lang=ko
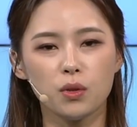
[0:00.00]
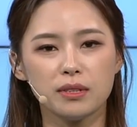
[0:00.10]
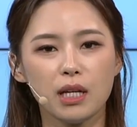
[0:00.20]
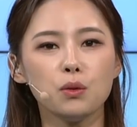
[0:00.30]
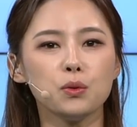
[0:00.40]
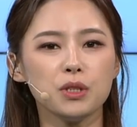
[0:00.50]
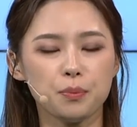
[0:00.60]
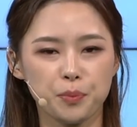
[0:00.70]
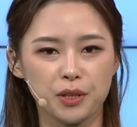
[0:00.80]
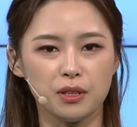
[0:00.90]
공을 세우고
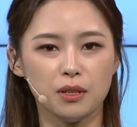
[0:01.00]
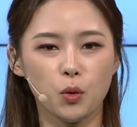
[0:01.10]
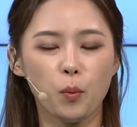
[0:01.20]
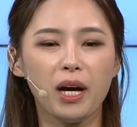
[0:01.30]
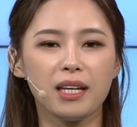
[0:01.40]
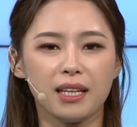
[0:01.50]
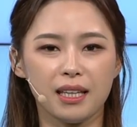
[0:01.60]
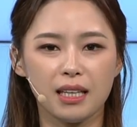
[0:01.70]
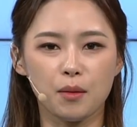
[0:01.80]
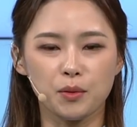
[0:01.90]
싶은 로망이
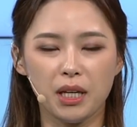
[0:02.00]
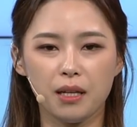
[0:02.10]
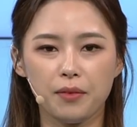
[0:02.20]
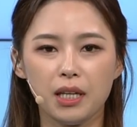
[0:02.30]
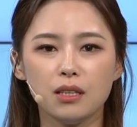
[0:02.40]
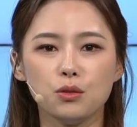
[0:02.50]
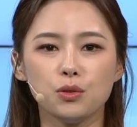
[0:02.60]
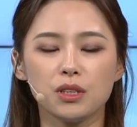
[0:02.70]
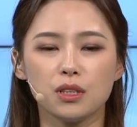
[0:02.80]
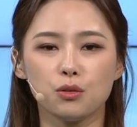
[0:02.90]
있기 때문에 페이드
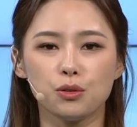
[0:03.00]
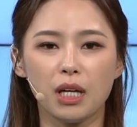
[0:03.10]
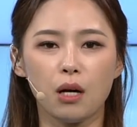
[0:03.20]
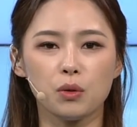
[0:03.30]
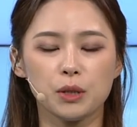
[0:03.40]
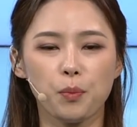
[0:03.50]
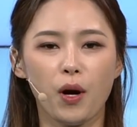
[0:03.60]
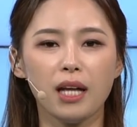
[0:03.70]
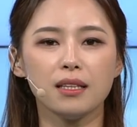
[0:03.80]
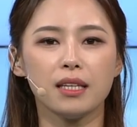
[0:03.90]
구질을 구사하고 싶어
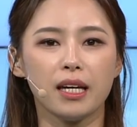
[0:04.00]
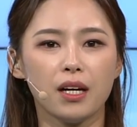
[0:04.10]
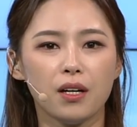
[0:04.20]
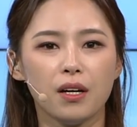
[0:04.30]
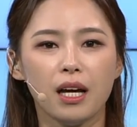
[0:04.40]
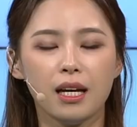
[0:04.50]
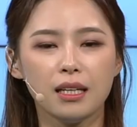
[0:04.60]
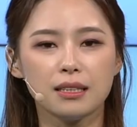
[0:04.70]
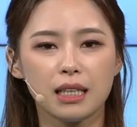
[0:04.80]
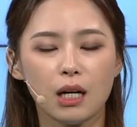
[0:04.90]
하는데요.
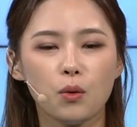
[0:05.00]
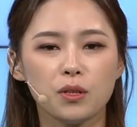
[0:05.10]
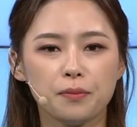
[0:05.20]
제가